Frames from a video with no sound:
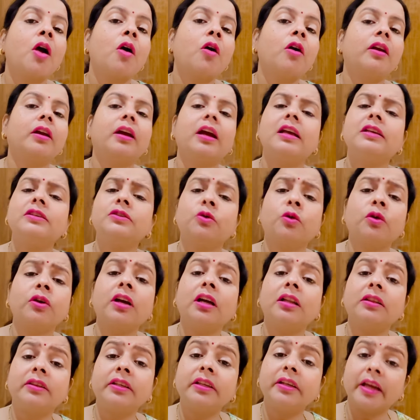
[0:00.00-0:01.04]
और कहीं से कोई
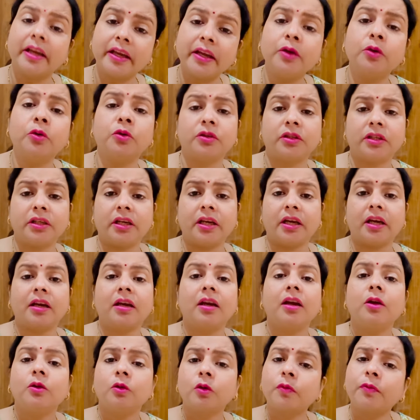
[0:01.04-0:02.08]
गलती नहीं होती है
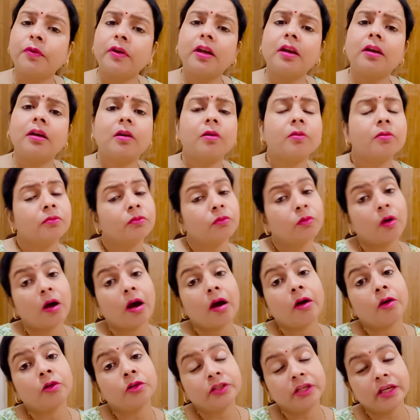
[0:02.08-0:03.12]
तो फिर
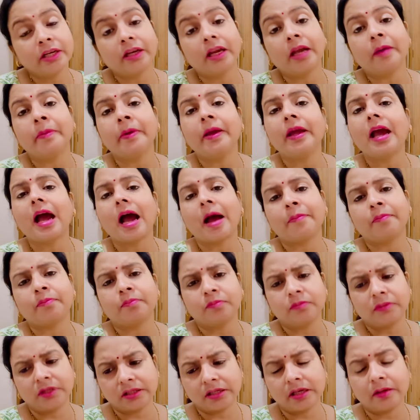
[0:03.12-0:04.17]
और जीके में आप
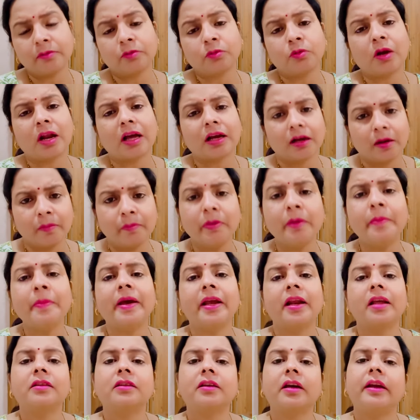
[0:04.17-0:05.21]
जैसे थोड़ा कम भी
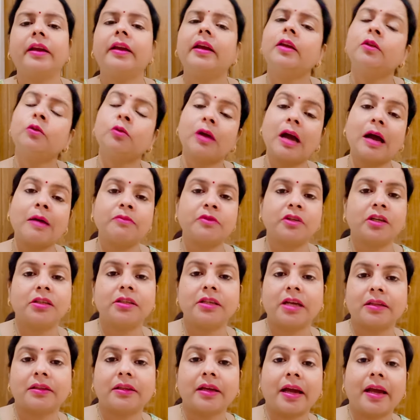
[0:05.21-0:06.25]
मेहनत करेंगे तो काम चल
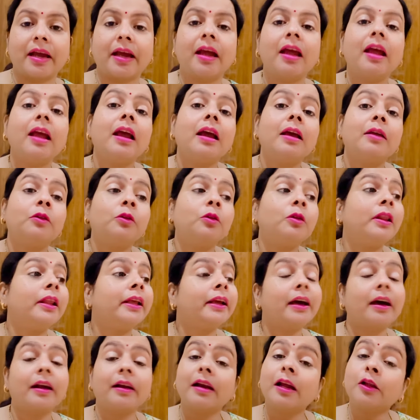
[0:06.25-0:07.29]
जाता है
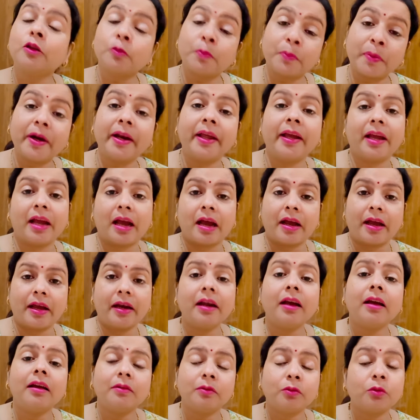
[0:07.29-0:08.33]
करना तो पड़ेगा है
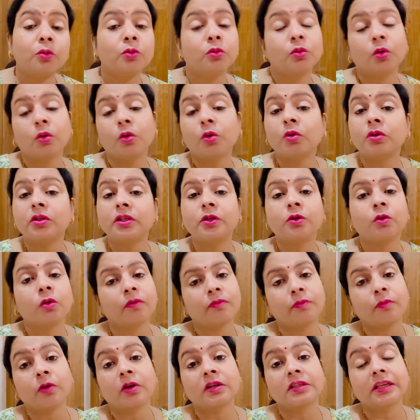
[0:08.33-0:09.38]
ना तो दोनों चीजों को
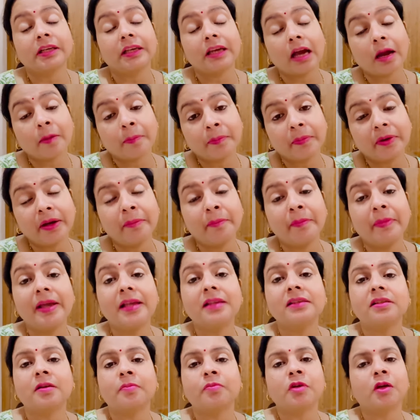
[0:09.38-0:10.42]
फोकस लेकिन अपने मेन
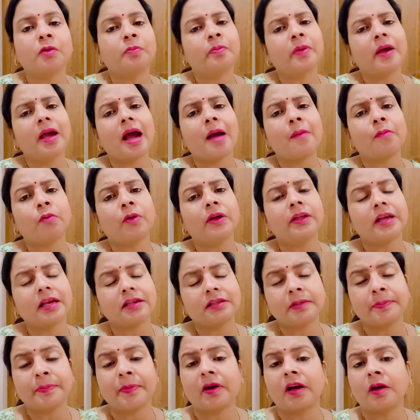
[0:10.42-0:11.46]
सब्जेक्ट पे आपको
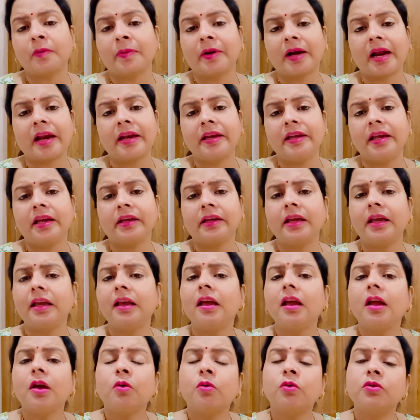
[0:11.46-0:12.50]
ऐसी पकड़ बनानी है कि
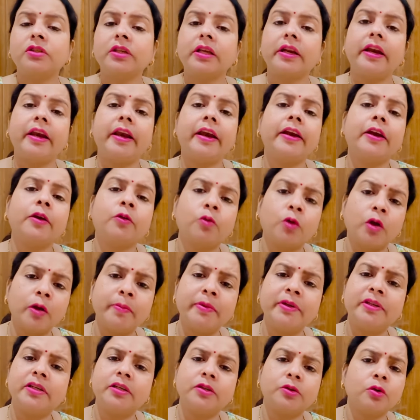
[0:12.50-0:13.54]
उससे रिलेटेड कोई
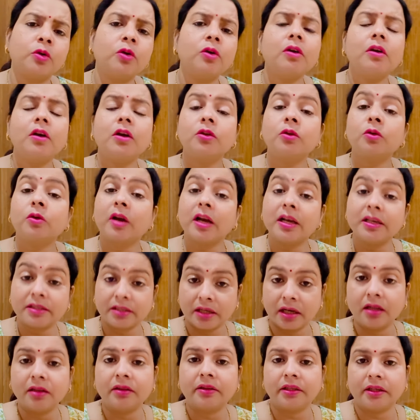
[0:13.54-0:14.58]
भी चीज हो तो कहीं से
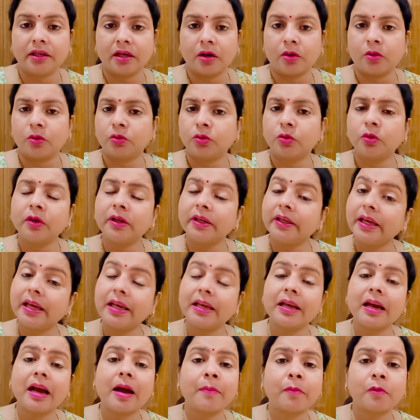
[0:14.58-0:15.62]
गलती ना हो तो ये
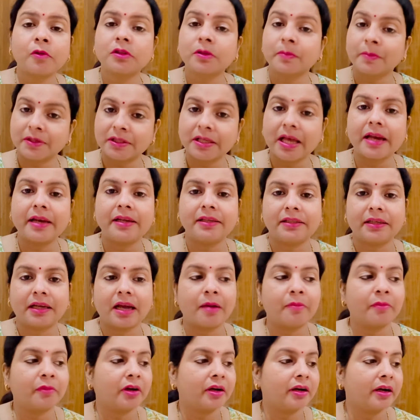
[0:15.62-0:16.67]
आपको समझदारी से
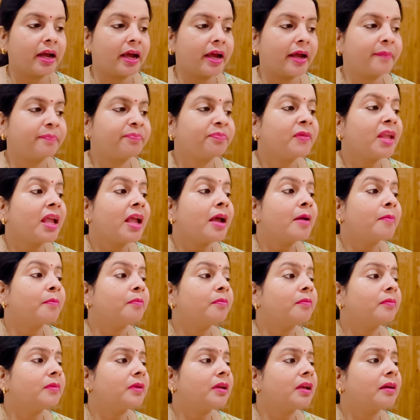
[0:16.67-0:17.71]
काम करना है
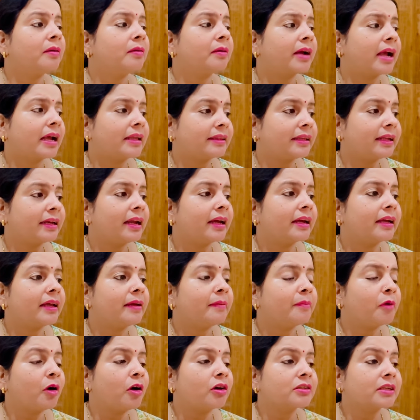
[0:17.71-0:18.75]
कहते हैं ना कि
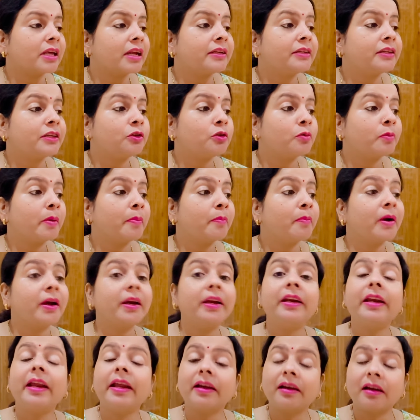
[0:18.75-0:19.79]
बहुत सारी चीजों में मन
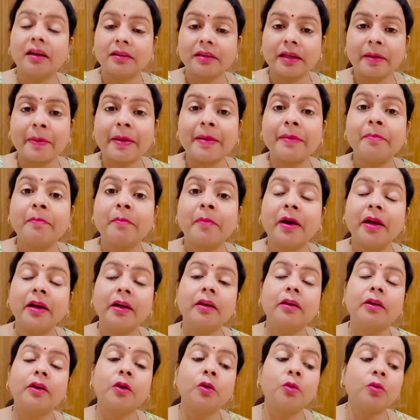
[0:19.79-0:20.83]
ही नहीं करता भाई मन
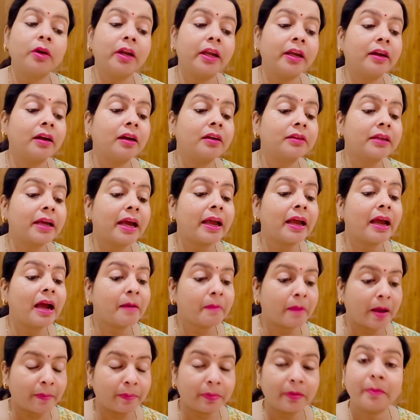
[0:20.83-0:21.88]
क्यों नहीं करता है
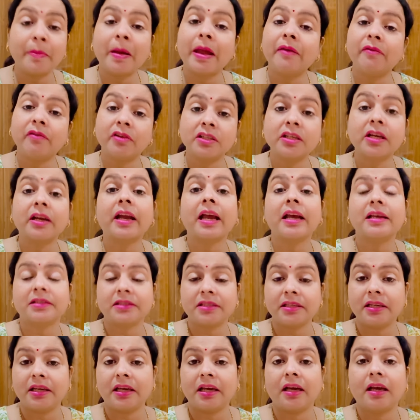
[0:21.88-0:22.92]
अब आपकी भाई वजह
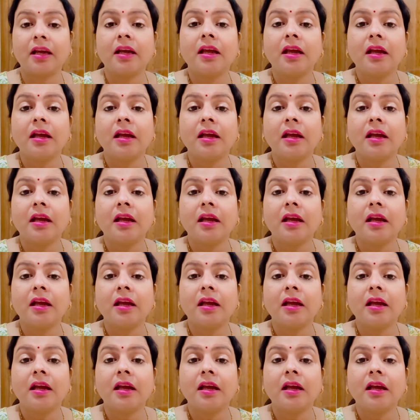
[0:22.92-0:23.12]
कैसी है